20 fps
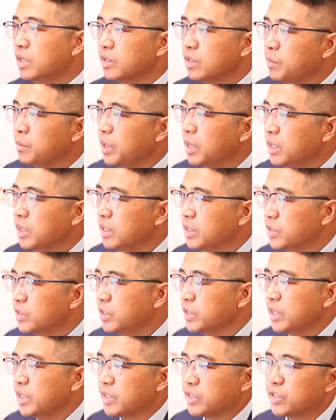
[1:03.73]
那么
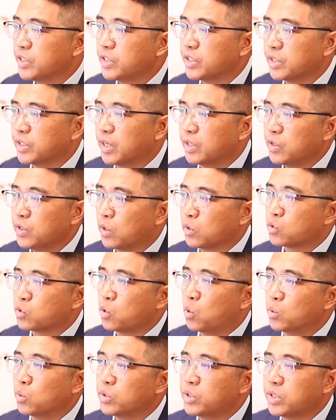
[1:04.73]
这件事情呢，要
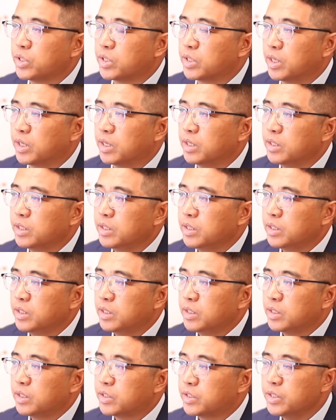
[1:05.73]
从这个
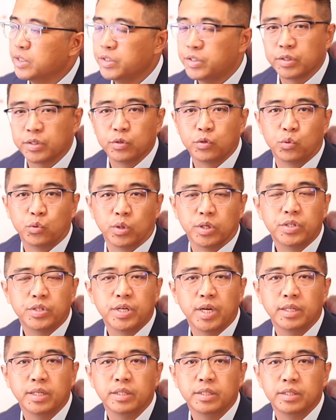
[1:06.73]
申请学
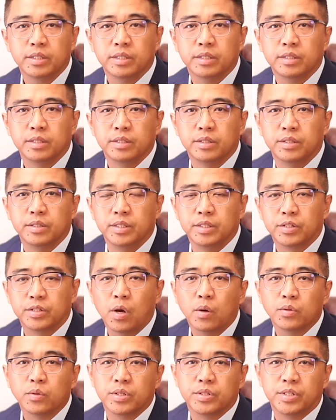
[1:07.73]
签，你
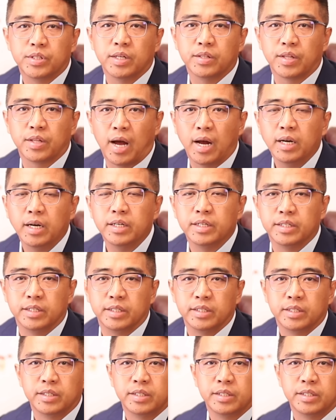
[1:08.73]
到底在哪里